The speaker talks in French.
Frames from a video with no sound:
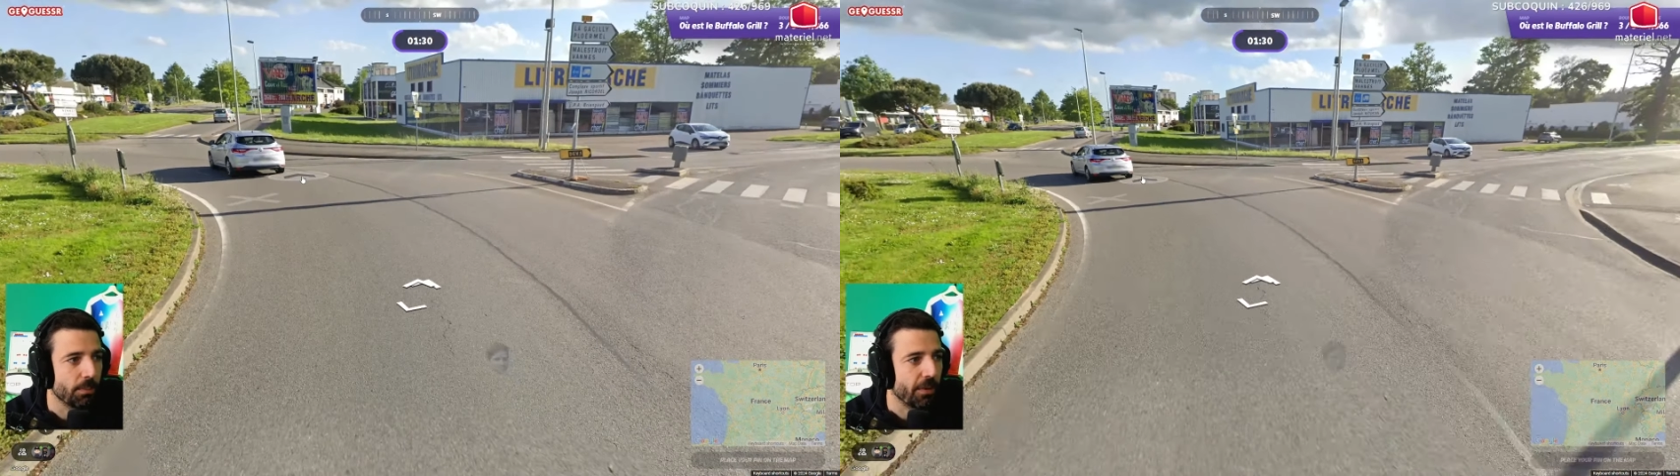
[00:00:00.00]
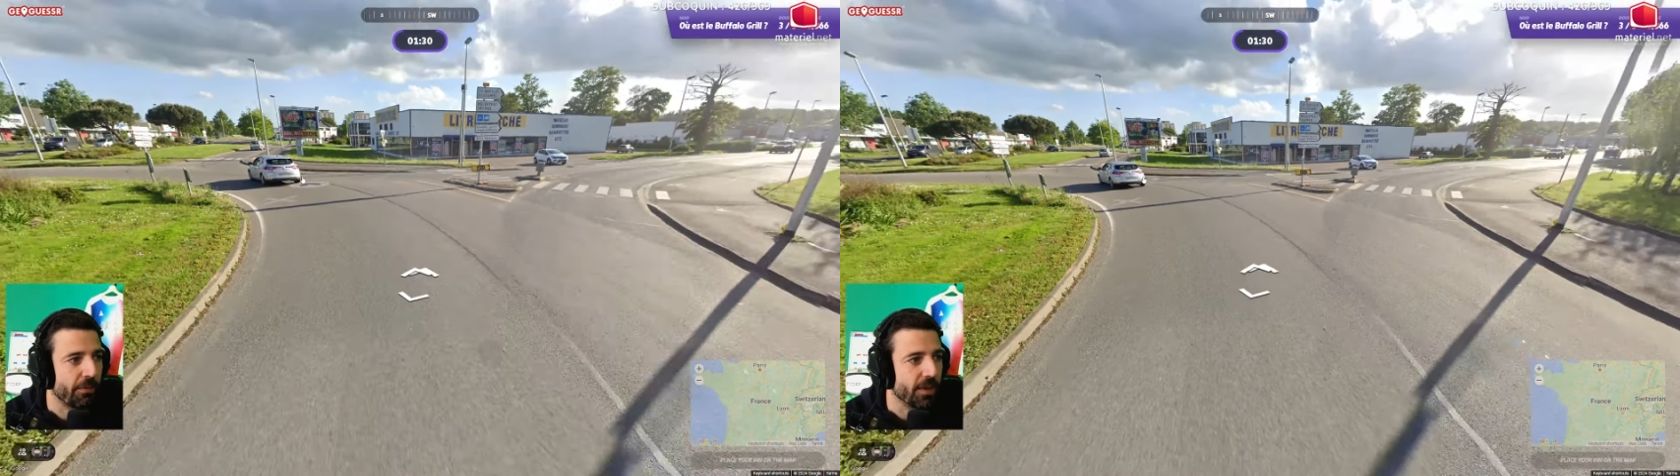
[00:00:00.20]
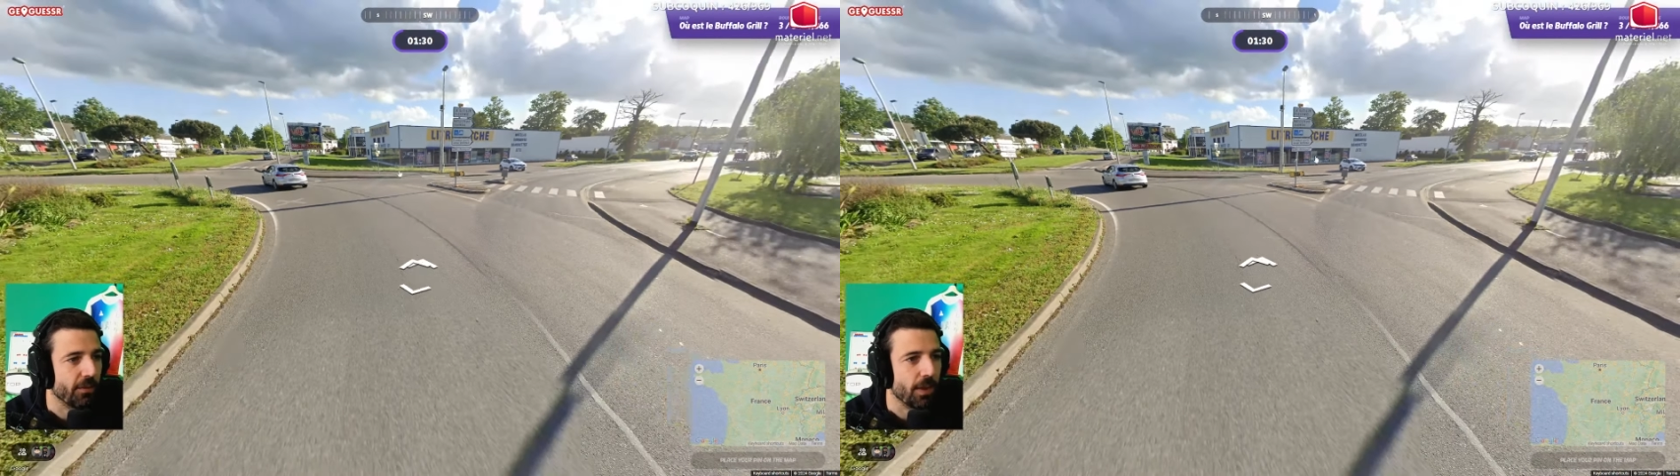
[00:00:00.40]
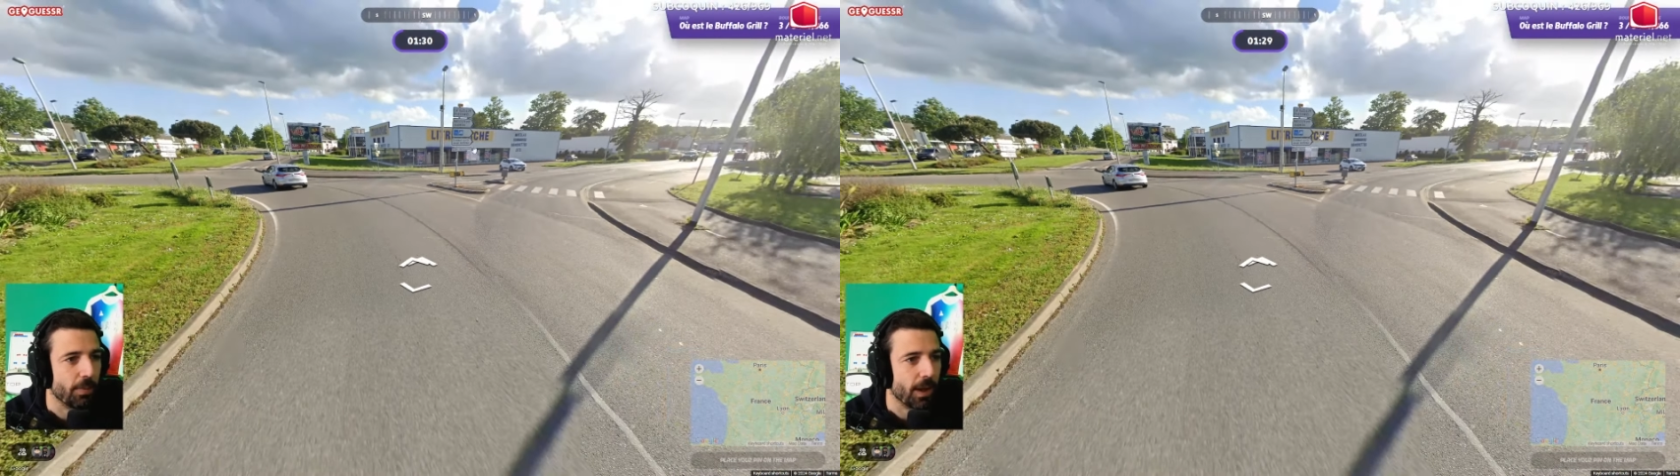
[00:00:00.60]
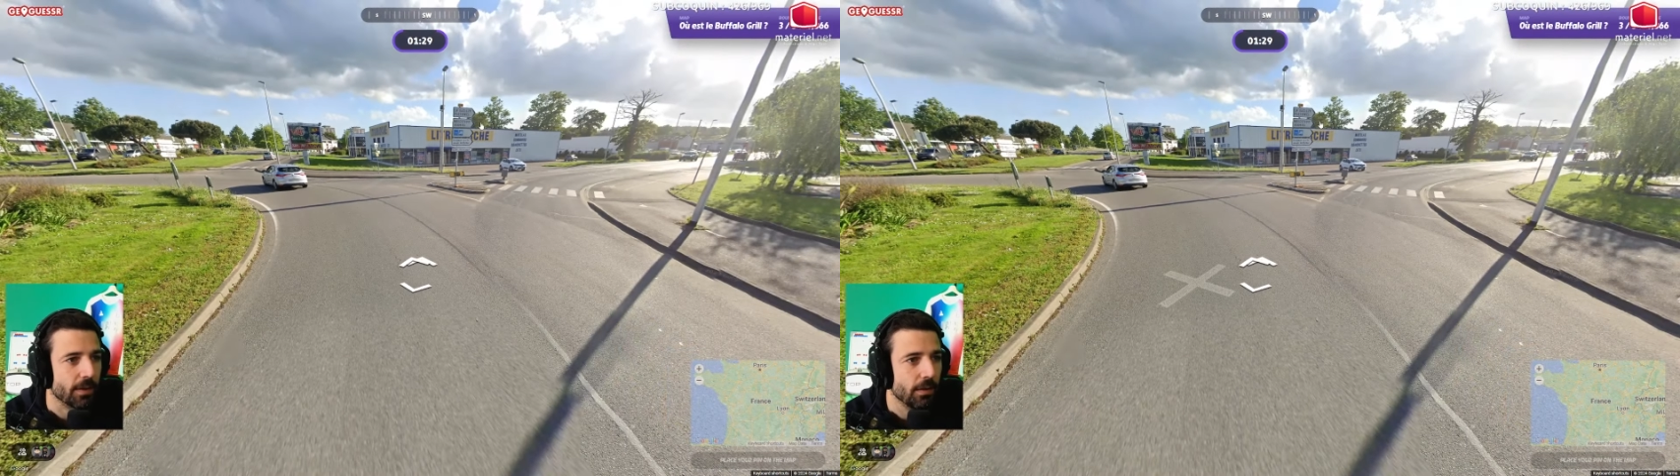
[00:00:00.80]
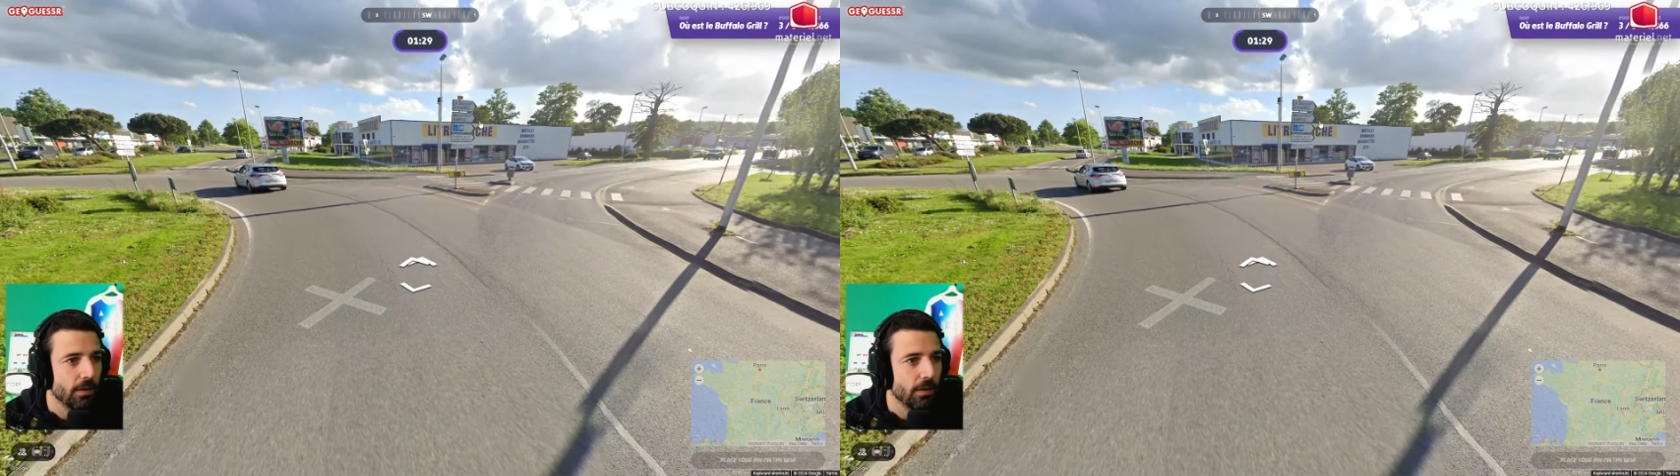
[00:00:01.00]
pas fait gaffe les plaques.